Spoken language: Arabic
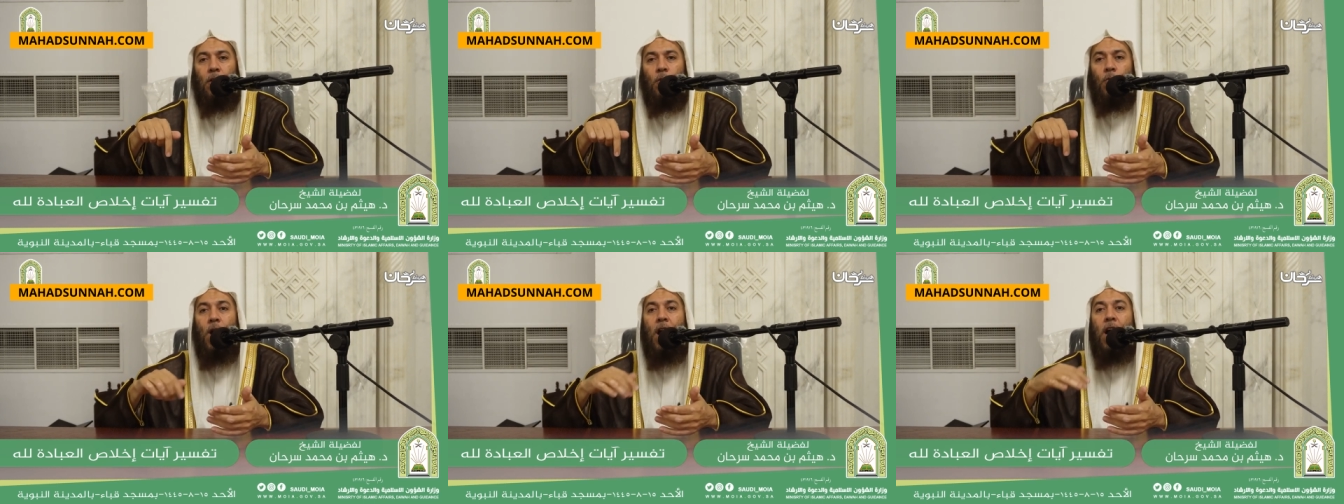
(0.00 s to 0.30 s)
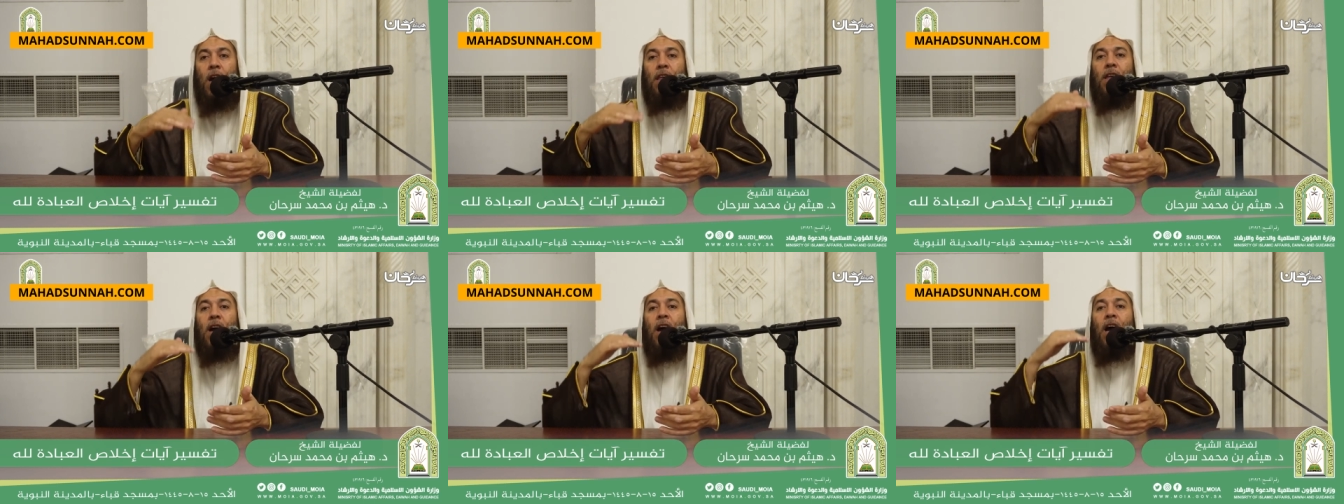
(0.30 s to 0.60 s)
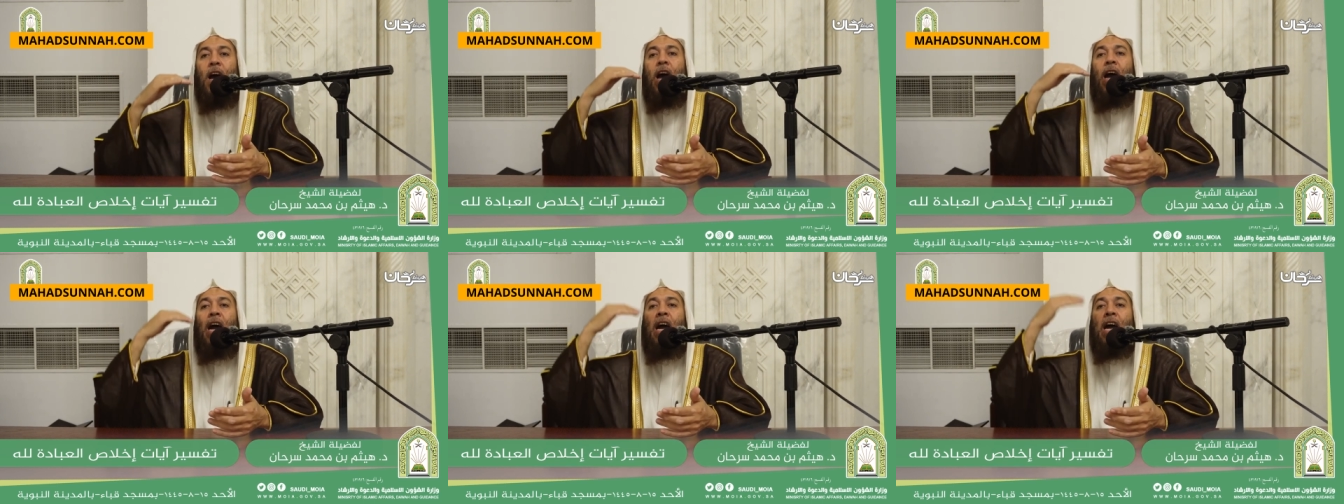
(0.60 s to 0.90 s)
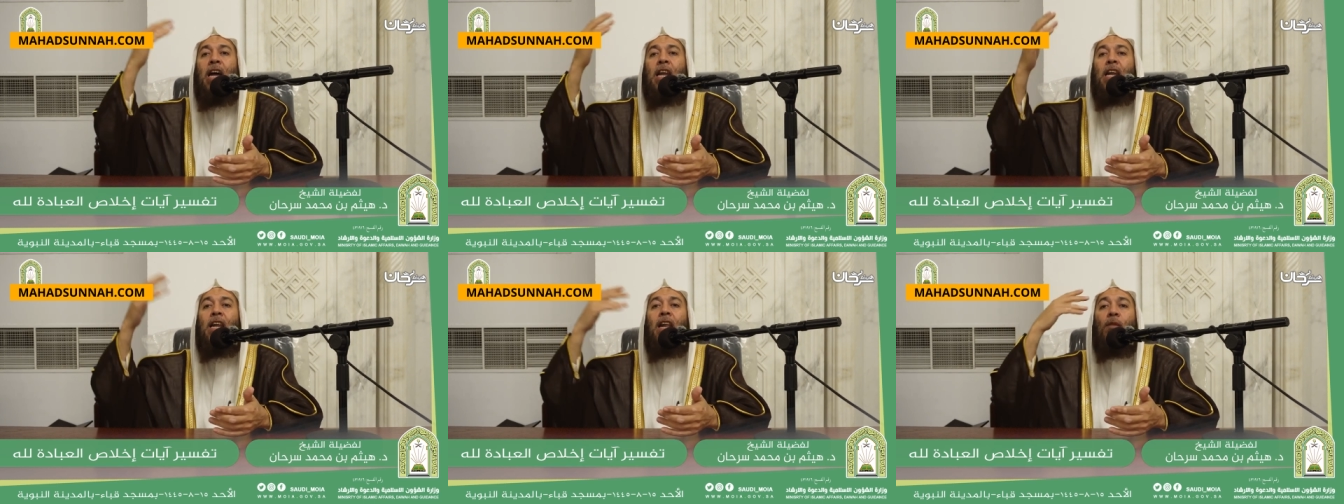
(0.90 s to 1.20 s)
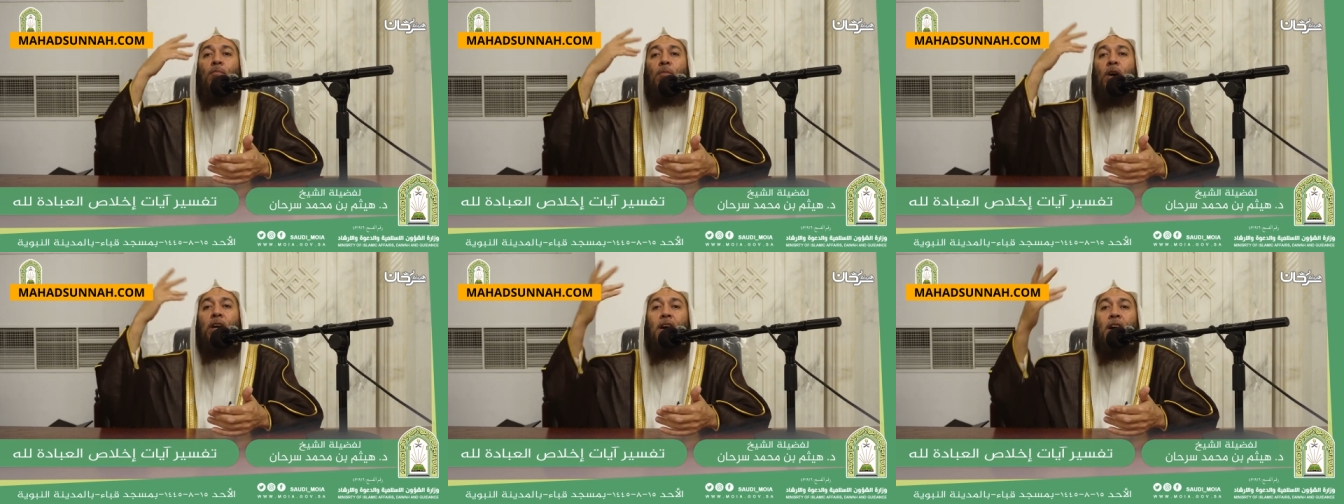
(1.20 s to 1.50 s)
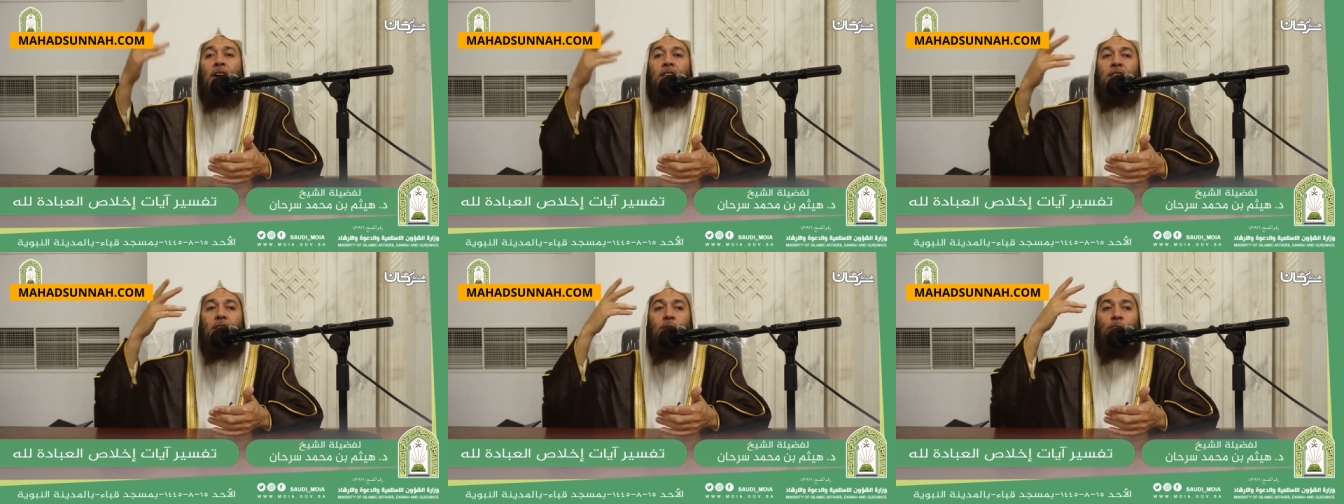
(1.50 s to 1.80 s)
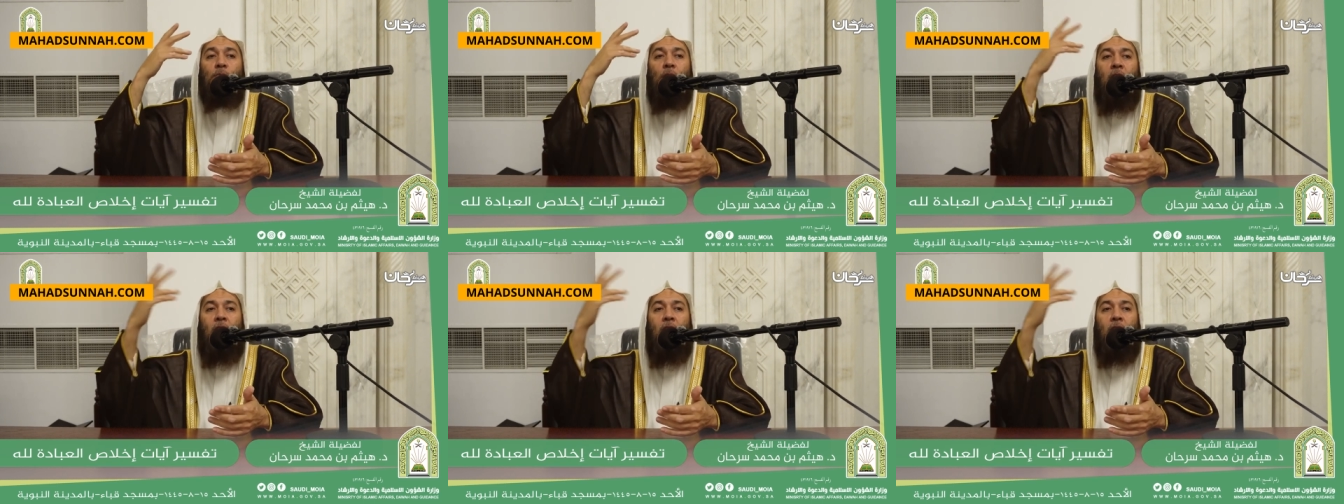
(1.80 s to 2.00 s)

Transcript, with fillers: وهذا أعلى المراتب